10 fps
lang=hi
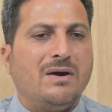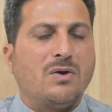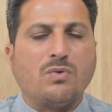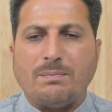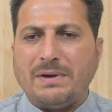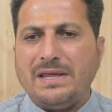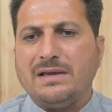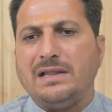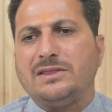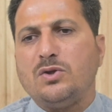और वो अपनी
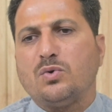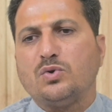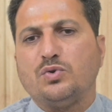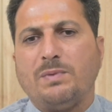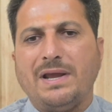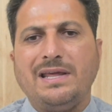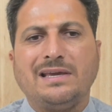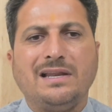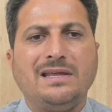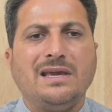गलतियों को छुपाने
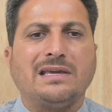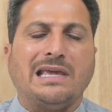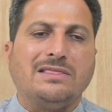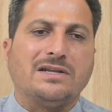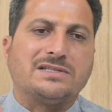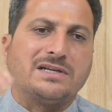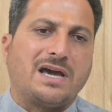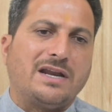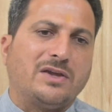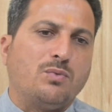के लिए केंद्र
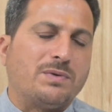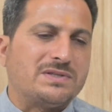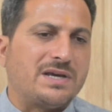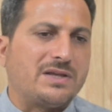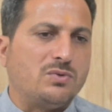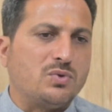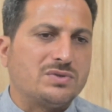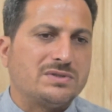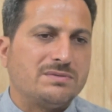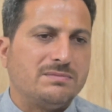सरकार के ऊपर सारा
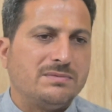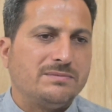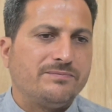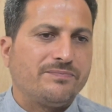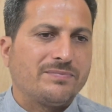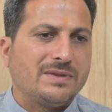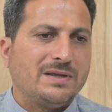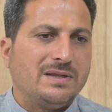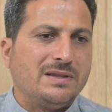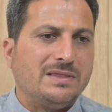दोष
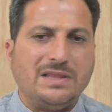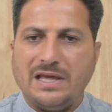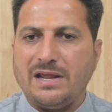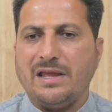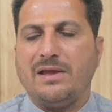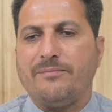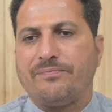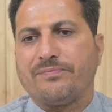दे रहे हैं